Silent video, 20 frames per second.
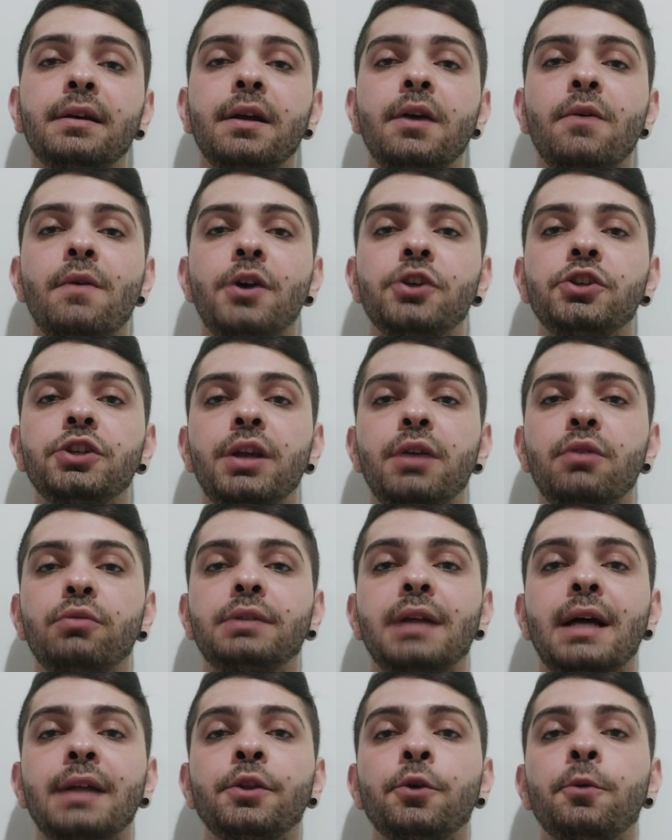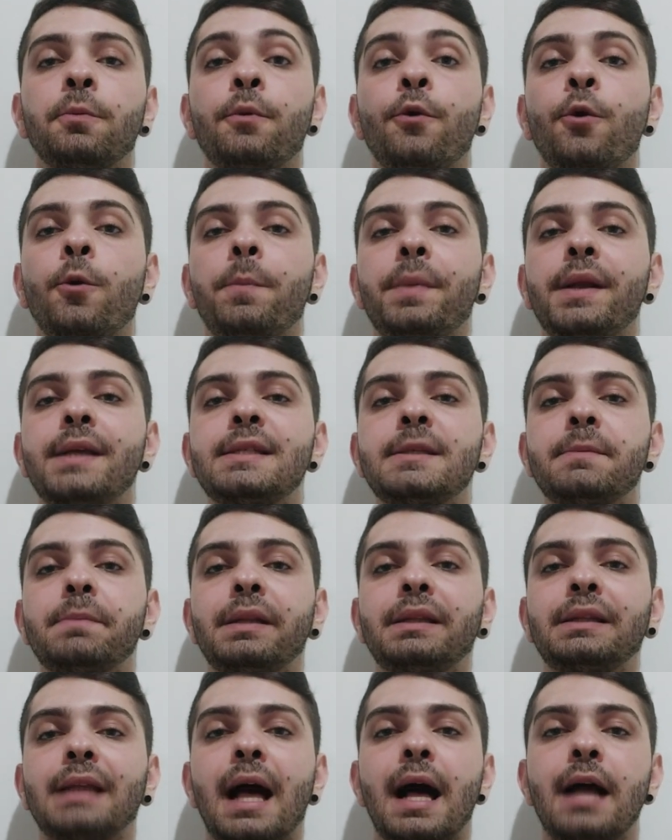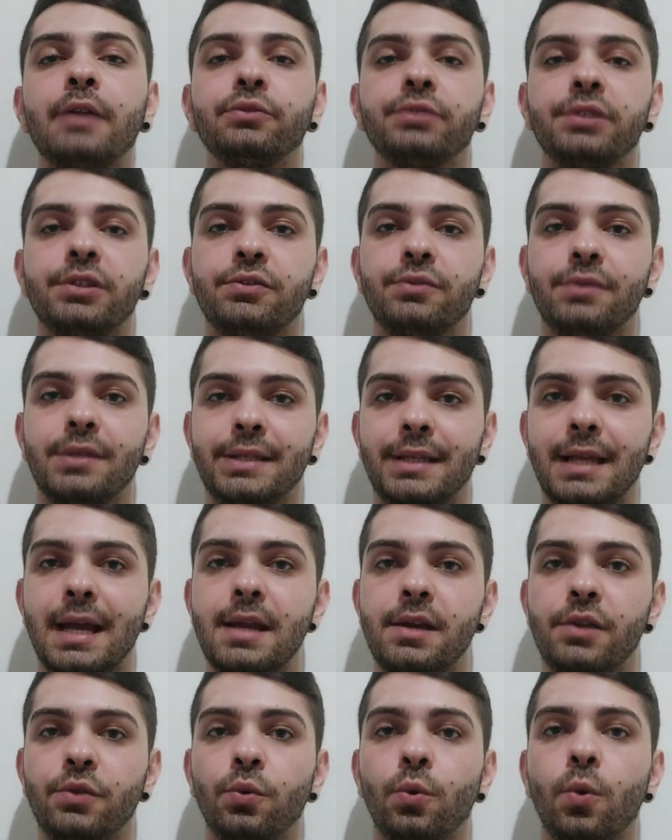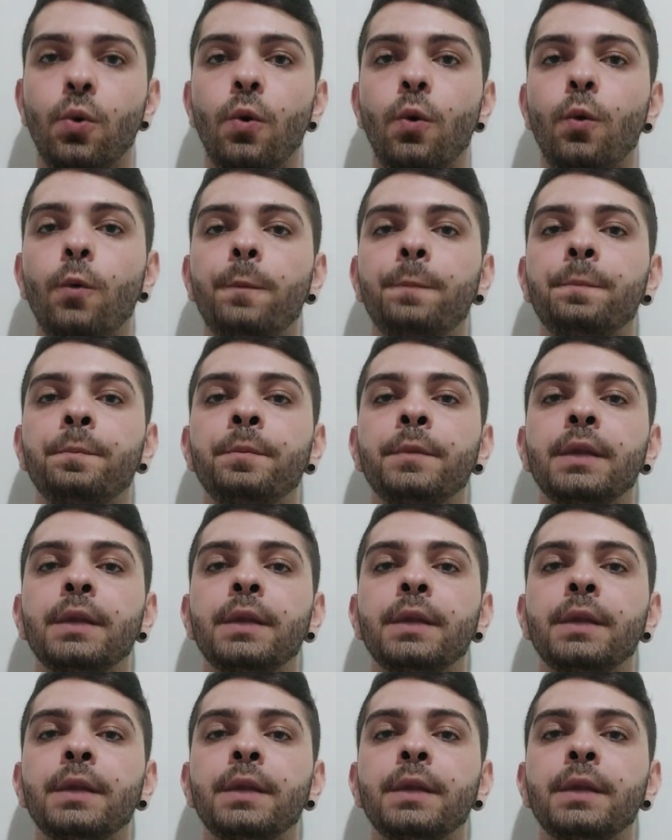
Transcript: eu achei o Tadeu um pouco precipitado na sua saída do gol,